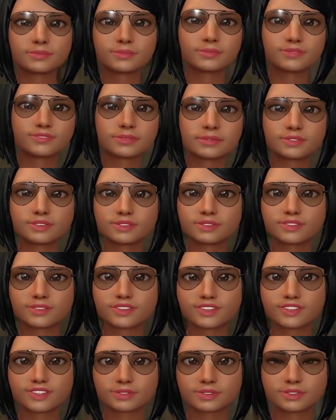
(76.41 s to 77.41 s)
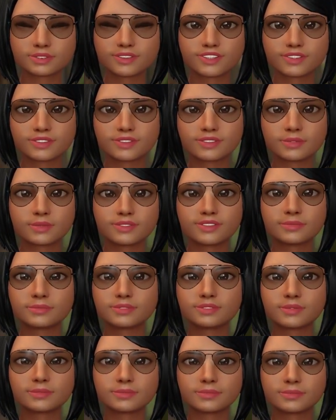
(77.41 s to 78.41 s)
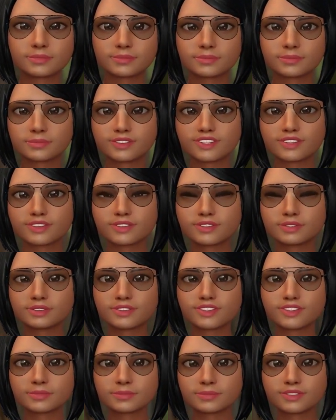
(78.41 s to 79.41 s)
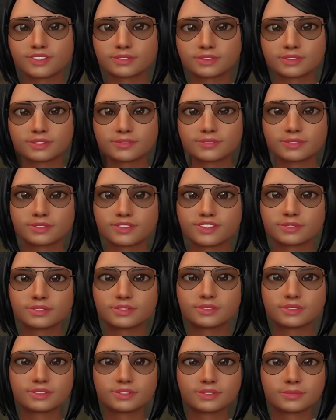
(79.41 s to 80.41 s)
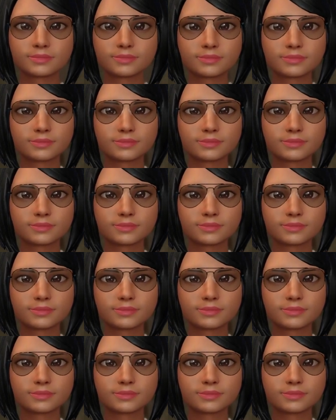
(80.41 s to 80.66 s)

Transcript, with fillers: Y esa separación es el jefe, pero sin él quién sabe qué pasará.